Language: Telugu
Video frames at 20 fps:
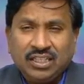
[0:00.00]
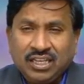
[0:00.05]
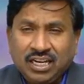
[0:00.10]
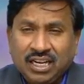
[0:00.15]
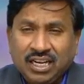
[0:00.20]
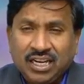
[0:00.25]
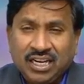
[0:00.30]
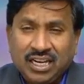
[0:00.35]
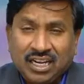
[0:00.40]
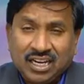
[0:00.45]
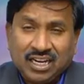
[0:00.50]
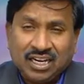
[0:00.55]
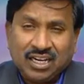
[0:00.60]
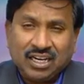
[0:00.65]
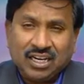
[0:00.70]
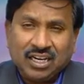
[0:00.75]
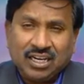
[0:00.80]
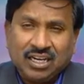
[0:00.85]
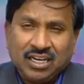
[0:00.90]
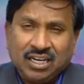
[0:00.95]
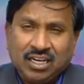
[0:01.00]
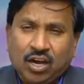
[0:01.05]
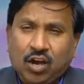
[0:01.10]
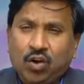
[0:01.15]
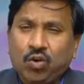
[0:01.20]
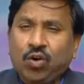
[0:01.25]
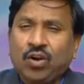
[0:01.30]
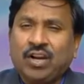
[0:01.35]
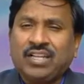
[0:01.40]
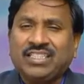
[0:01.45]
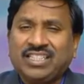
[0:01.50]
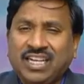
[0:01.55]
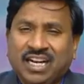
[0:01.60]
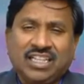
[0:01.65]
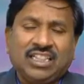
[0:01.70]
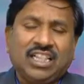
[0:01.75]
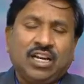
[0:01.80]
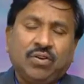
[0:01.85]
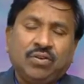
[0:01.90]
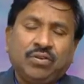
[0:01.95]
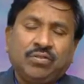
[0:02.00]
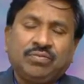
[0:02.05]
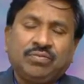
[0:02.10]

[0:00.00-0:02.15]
ఈ కల్లోల జగతిలో